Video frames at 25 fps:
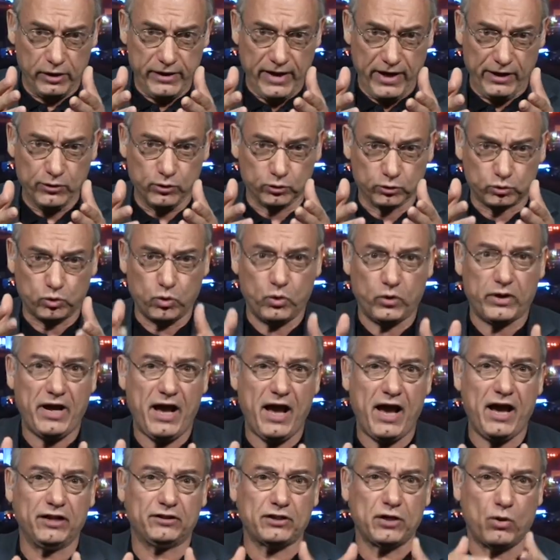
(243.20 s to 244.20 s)
يعني
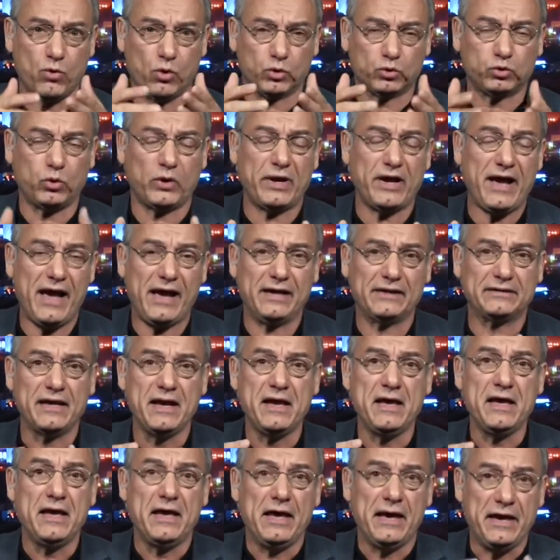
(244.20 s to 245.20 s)
طرحت او اقترحت
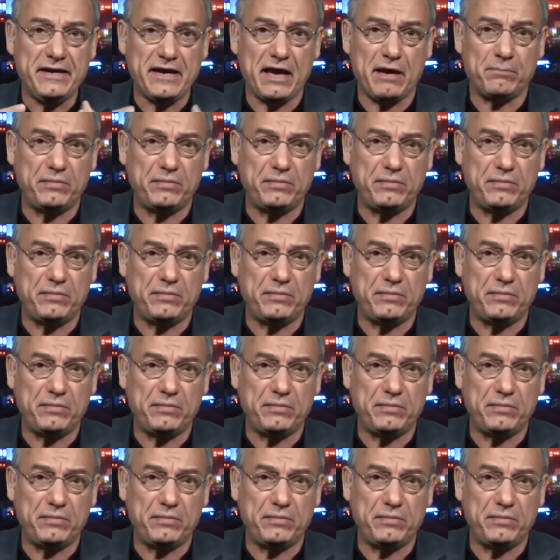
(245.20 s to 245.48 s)
هي